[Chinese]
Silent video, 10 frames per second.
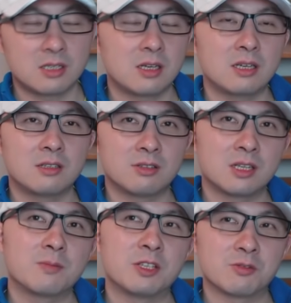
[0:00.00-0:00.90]
但是按照
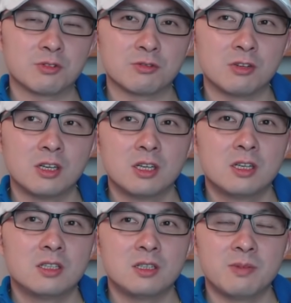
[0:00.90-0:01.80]
上面所说，
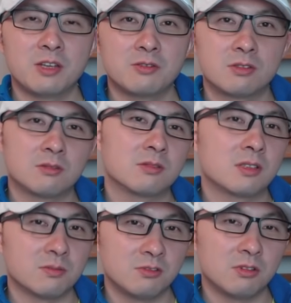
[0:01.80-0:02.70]
即便有这种
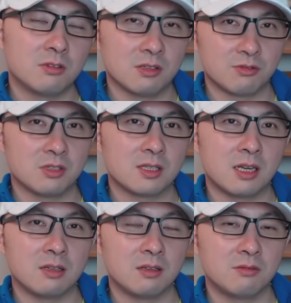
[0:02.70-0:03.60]
死木头的存
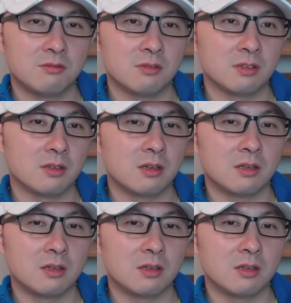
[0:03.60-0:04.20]
在 （dead wood），